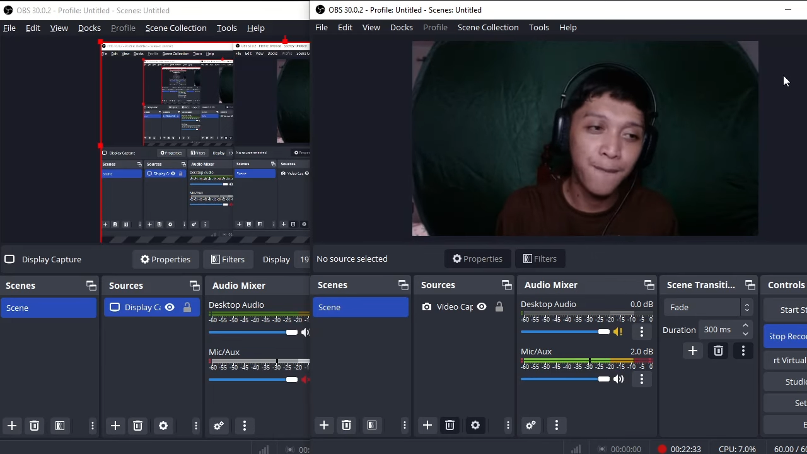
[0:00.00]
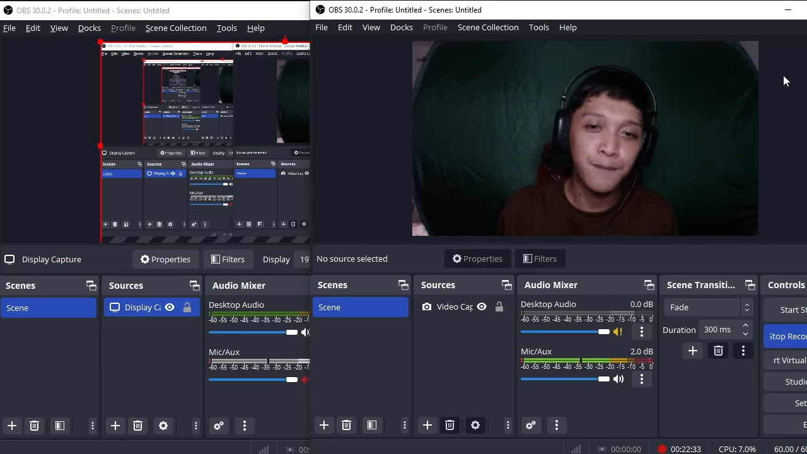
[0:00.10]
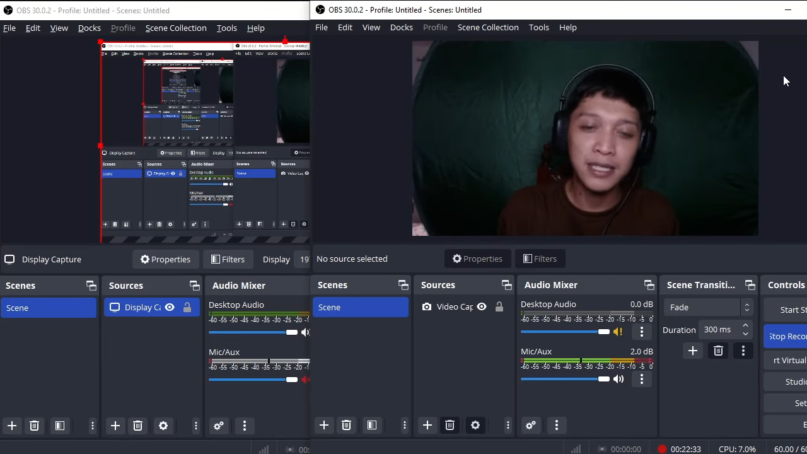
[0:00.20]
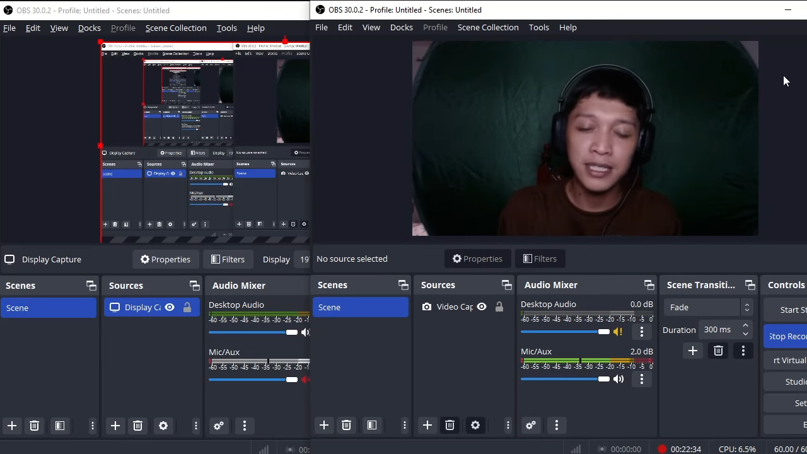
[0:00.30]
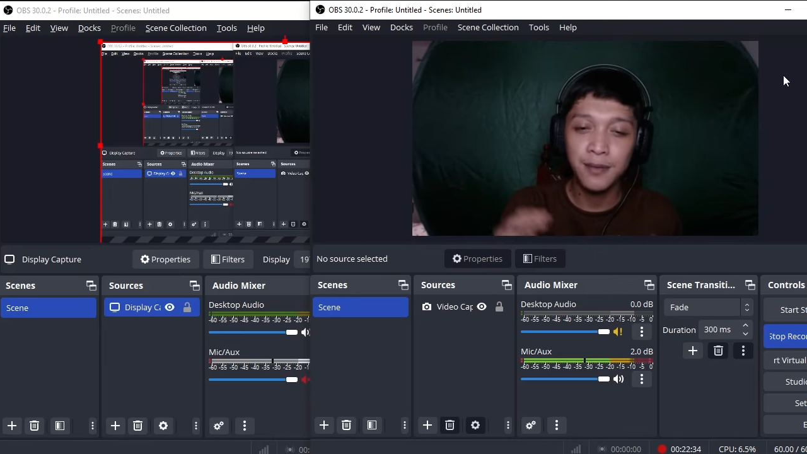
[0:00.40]

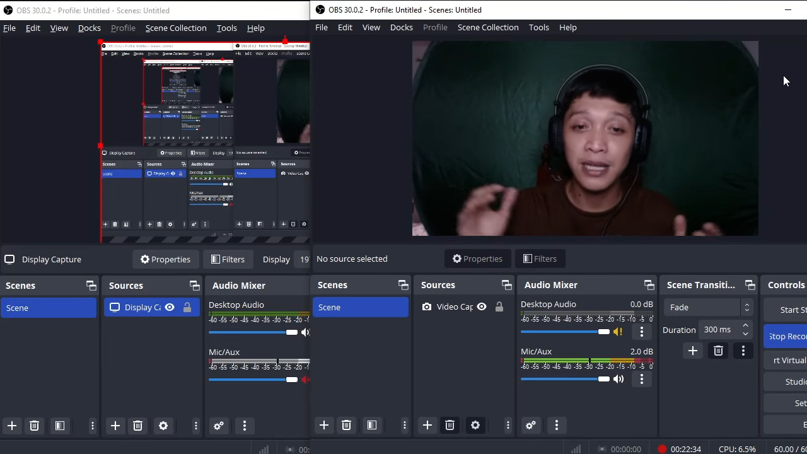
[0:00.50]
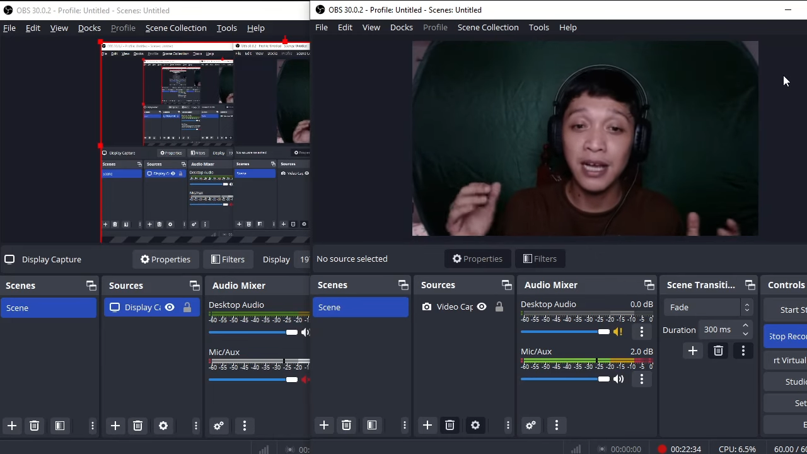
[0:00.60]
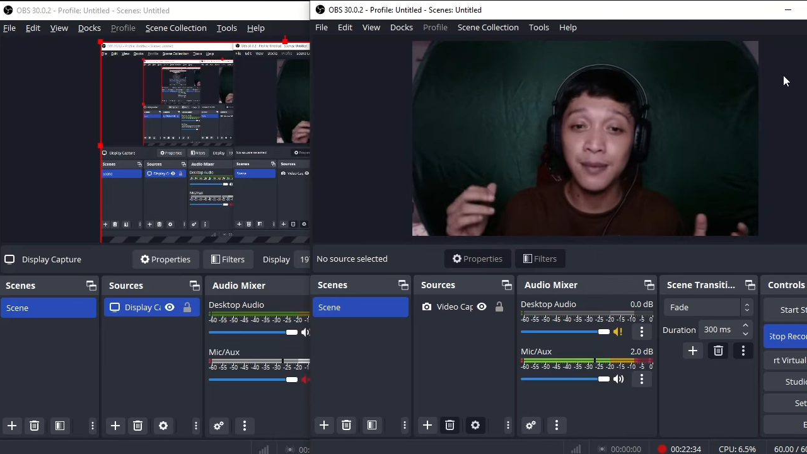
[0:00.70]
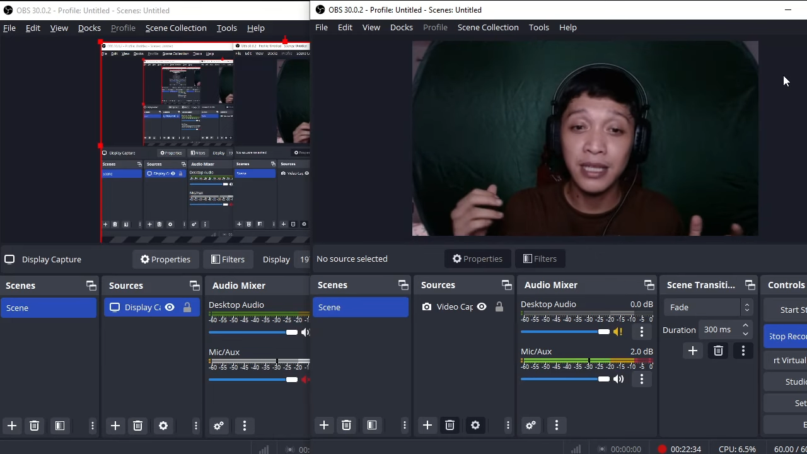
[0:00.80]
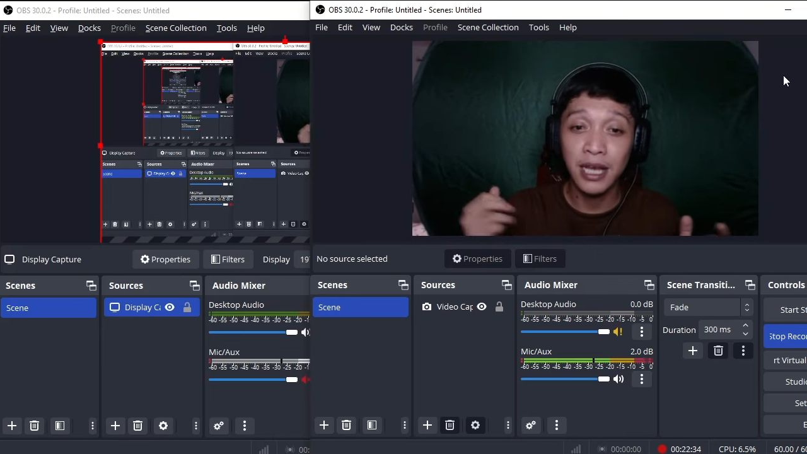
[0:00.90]
kasi
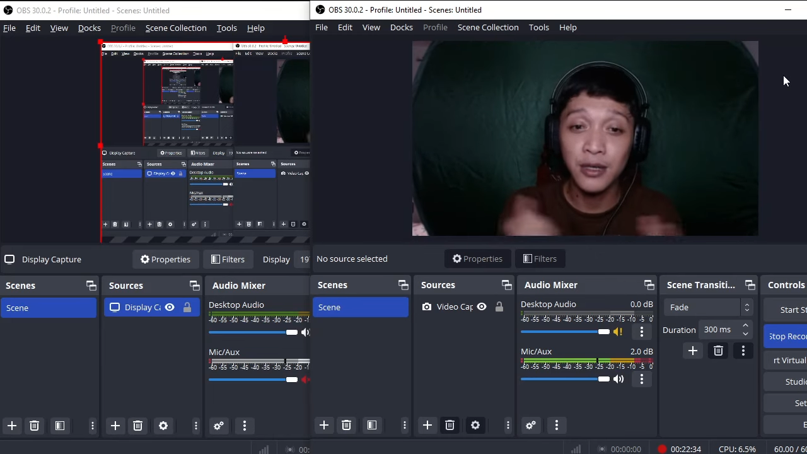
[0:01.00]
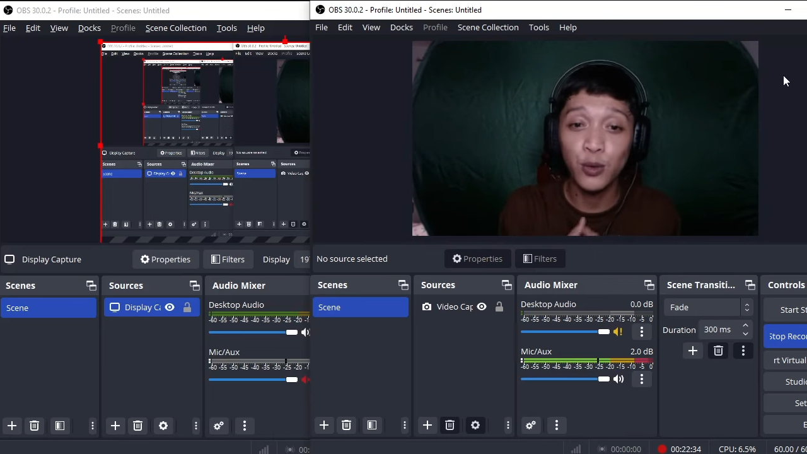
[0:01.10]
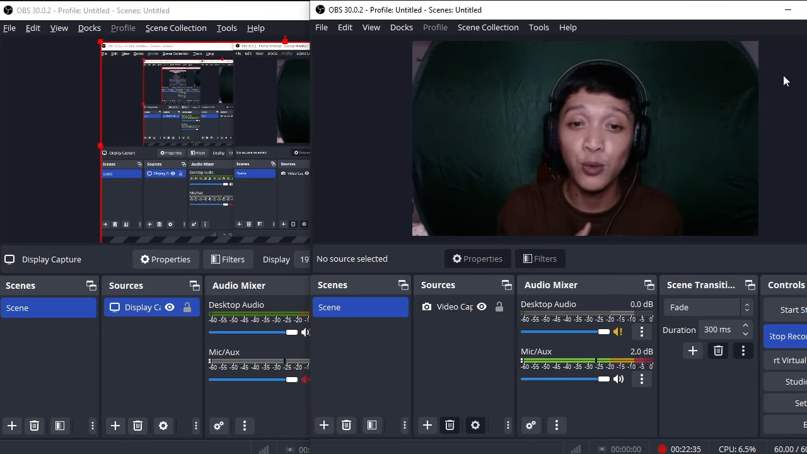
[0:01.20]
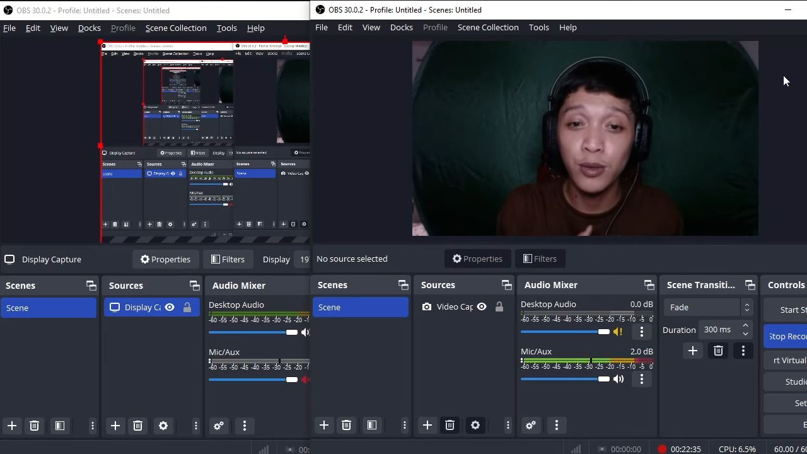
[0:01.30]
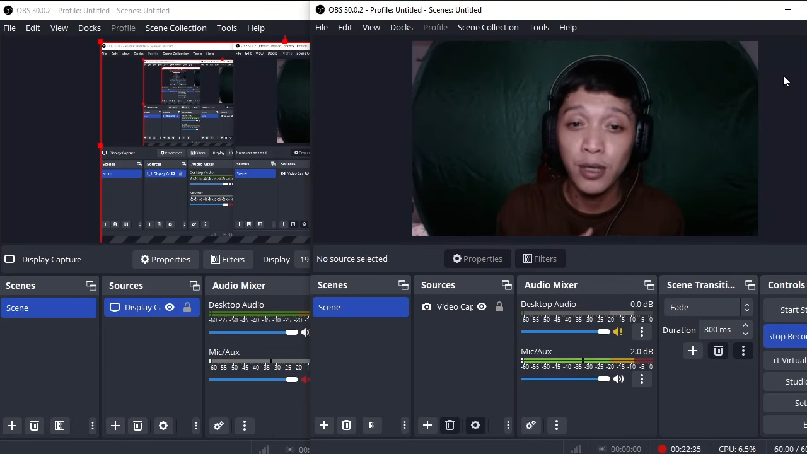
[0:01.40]
marami
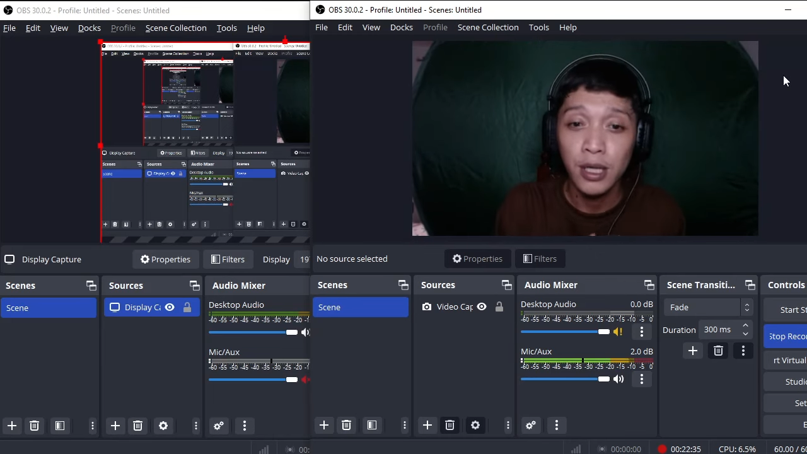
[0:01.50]
tayong